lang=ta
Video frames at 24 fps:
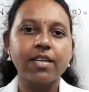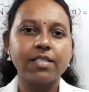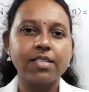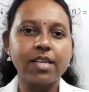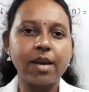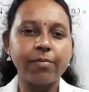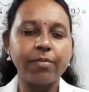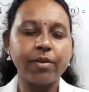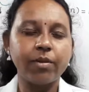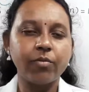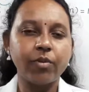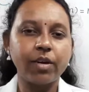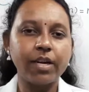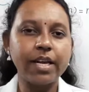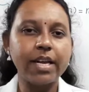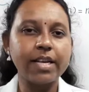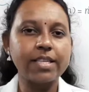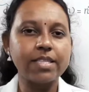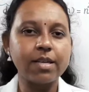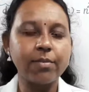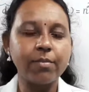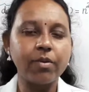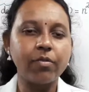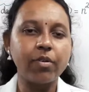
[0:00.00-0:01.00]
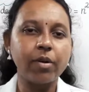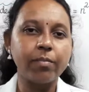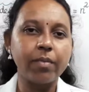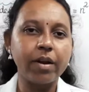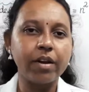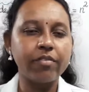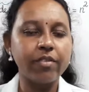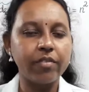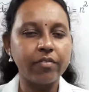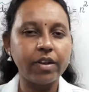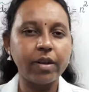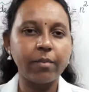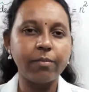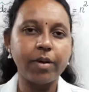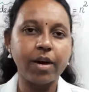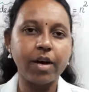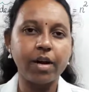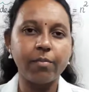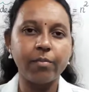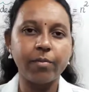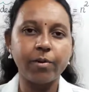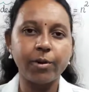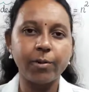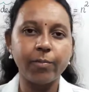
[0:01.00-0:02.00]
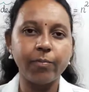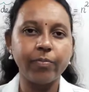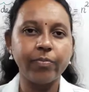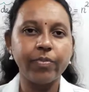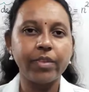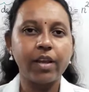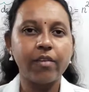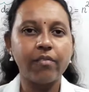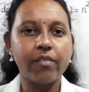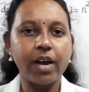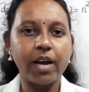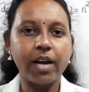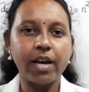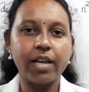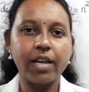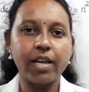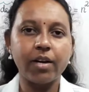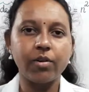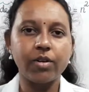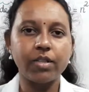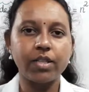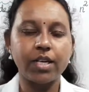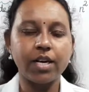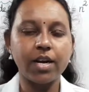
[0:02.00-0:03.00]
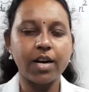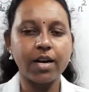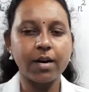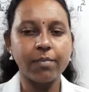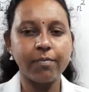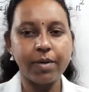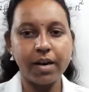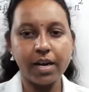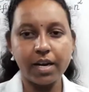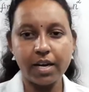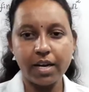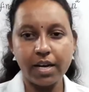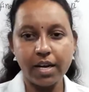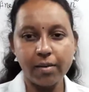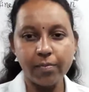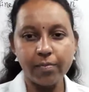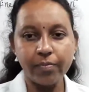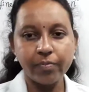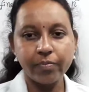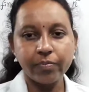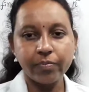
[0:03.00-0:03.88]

சாப்டர் ஒன் எக்ஸாம்பிள் ஒன் பாயிண்ட் ஃபிஃப்டின் பார்க்க போகிறோம் வாங்க என்ன கொடுத்துருக்காங்கன்னு பார்க்கலாம்